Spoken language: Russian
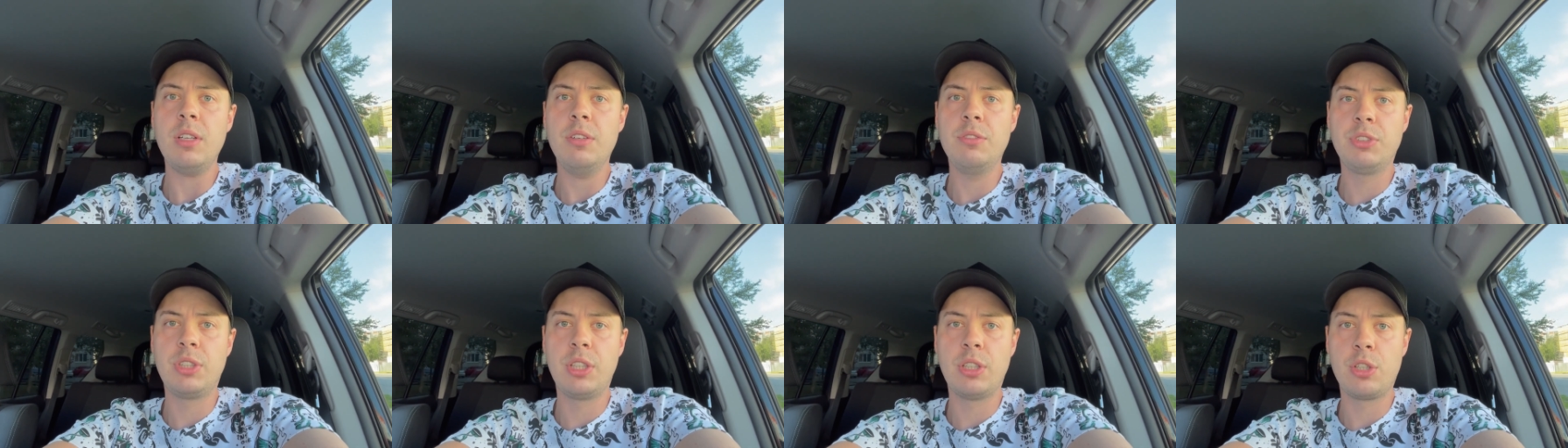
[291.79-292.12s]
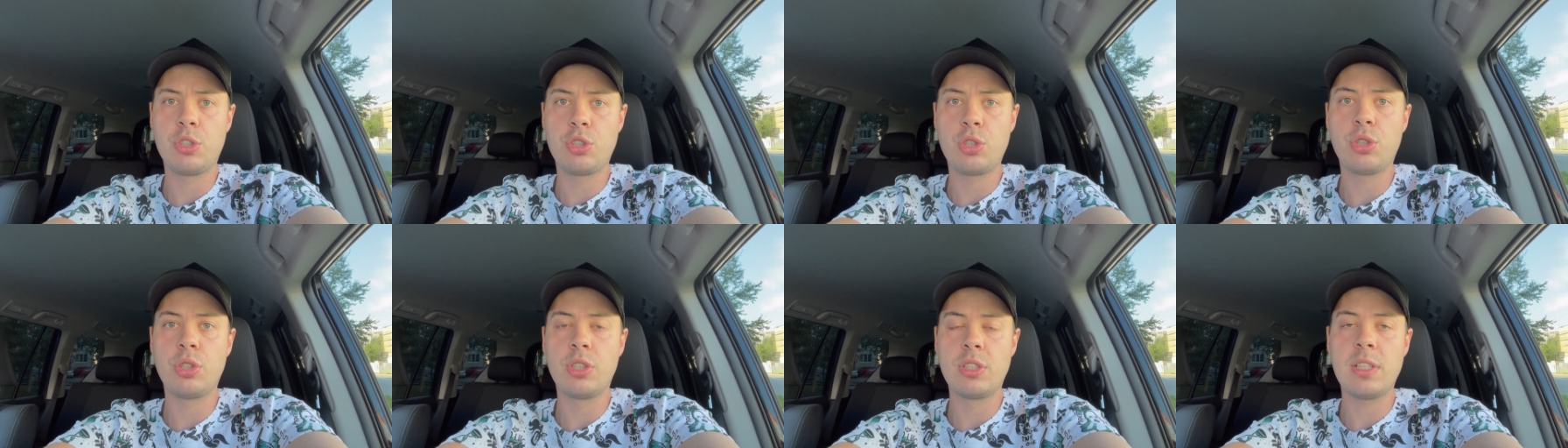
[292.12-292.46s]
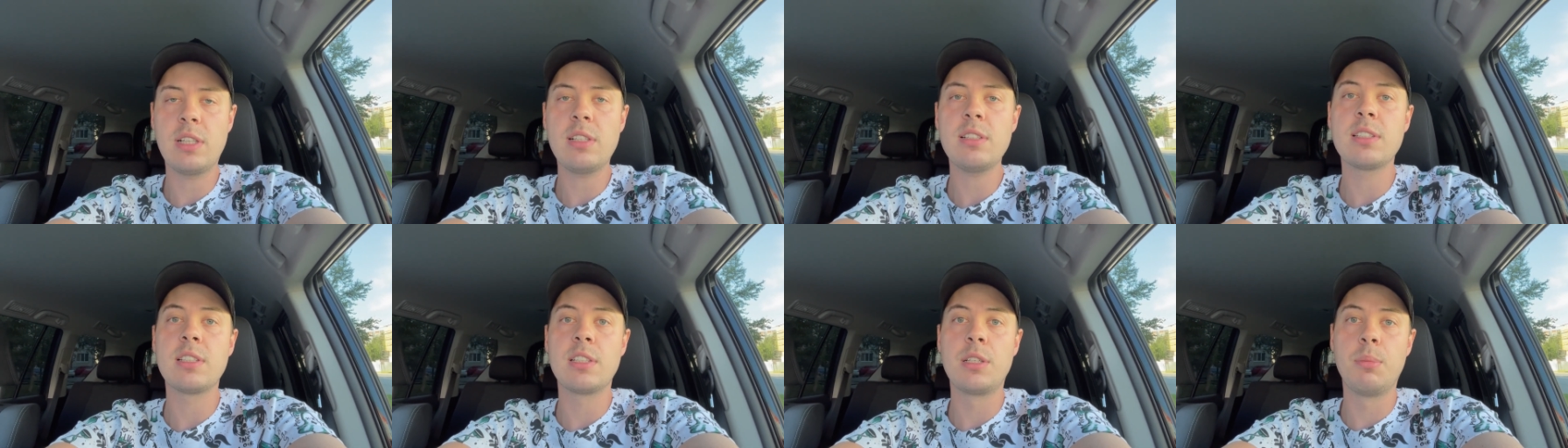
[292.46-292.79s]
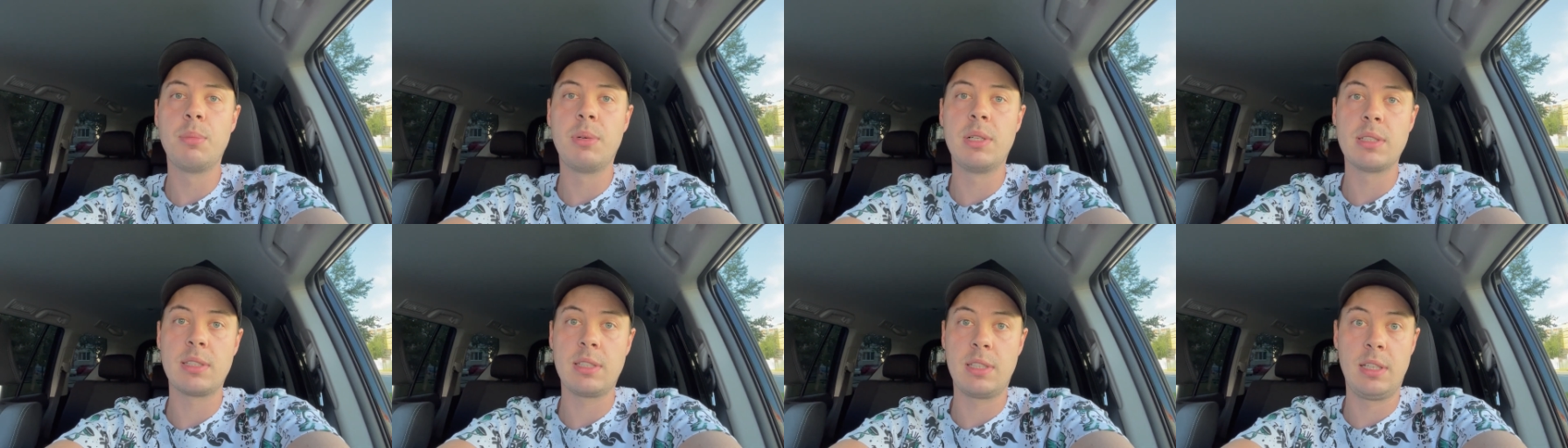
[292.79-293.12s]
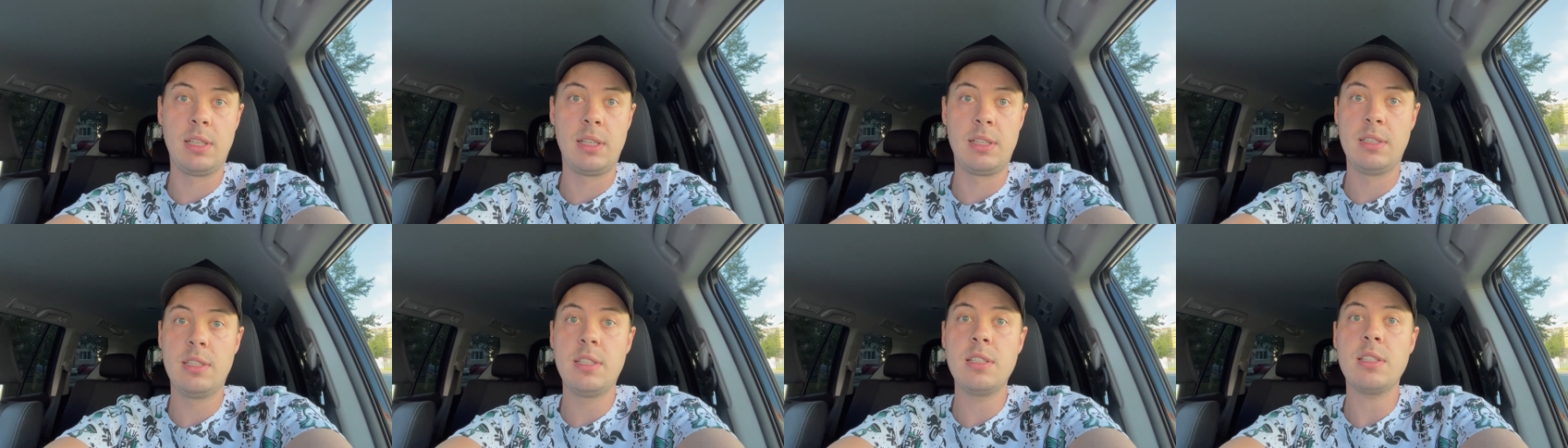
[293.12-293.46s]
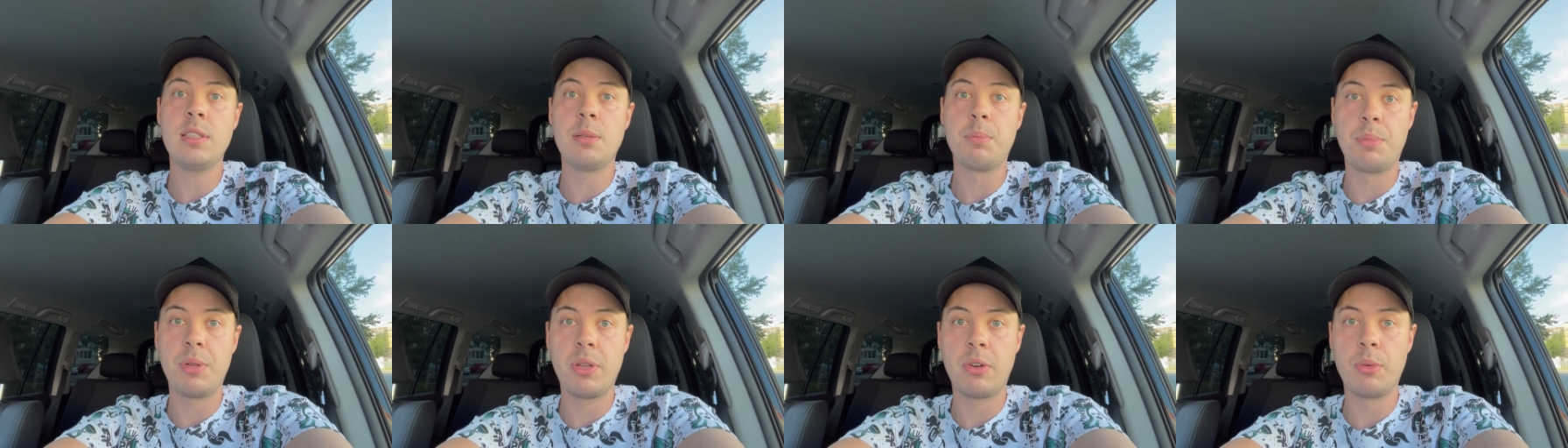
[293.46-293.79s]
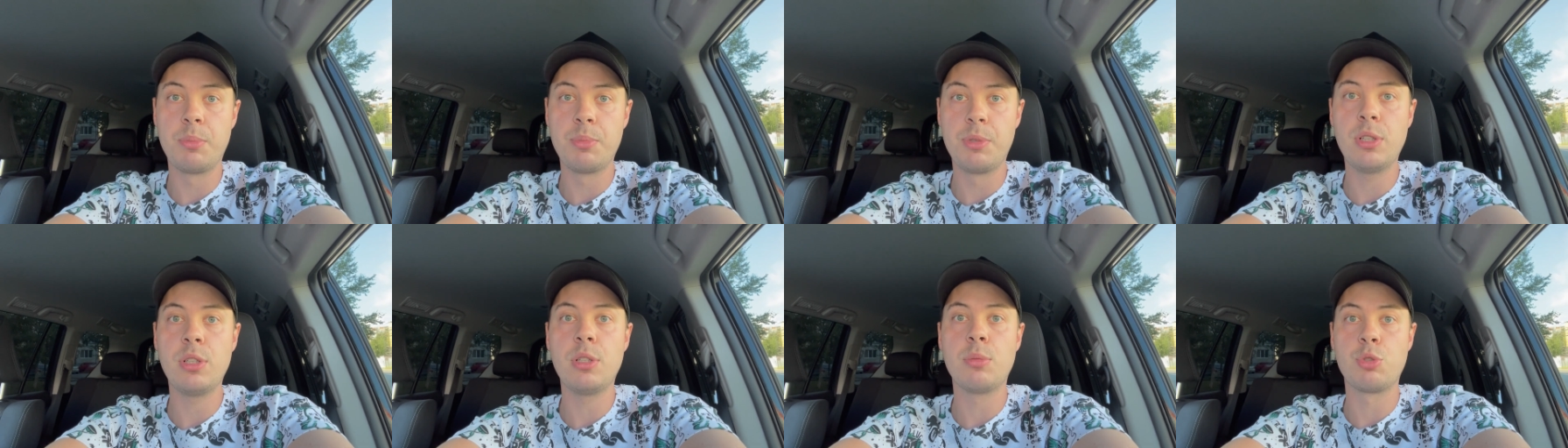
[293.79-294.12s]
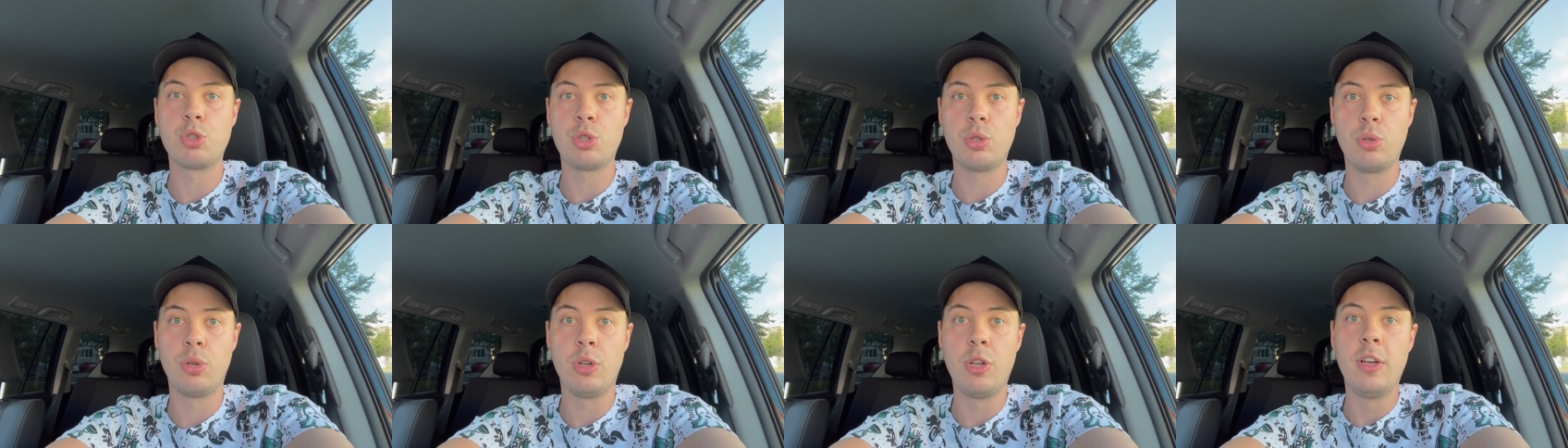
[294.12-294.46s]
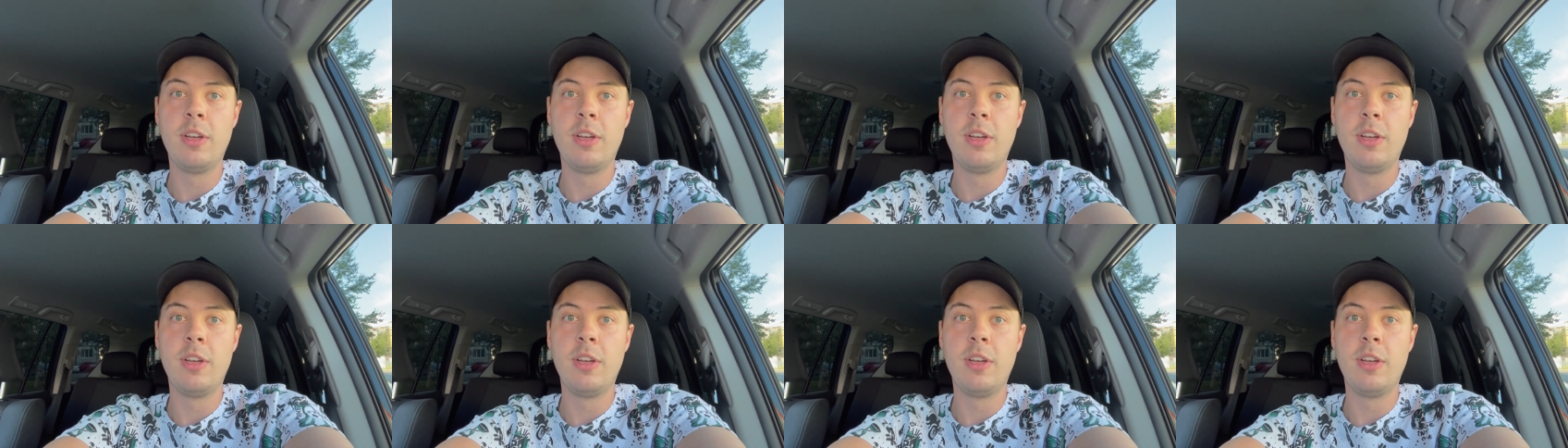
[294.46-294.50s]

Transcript: в тренажерный зал занимался, я, естественно, первым делом, что